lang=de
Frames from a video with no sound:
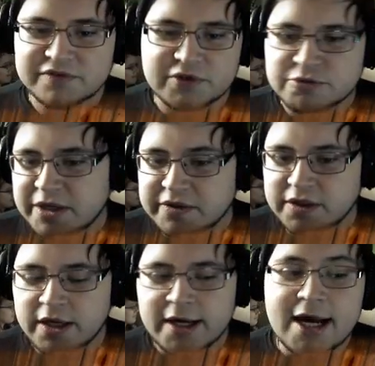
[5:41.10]
versperrt.
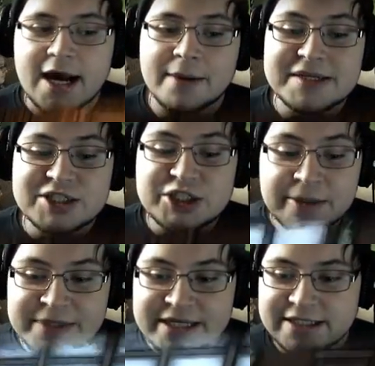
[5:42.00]
Aber das
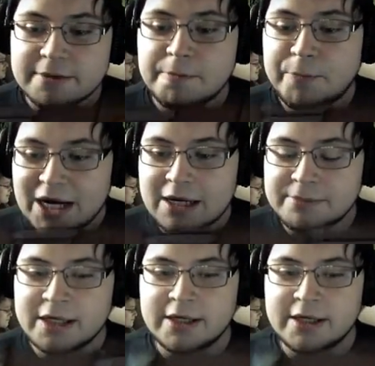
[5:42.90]
stimmt nicht. Bam!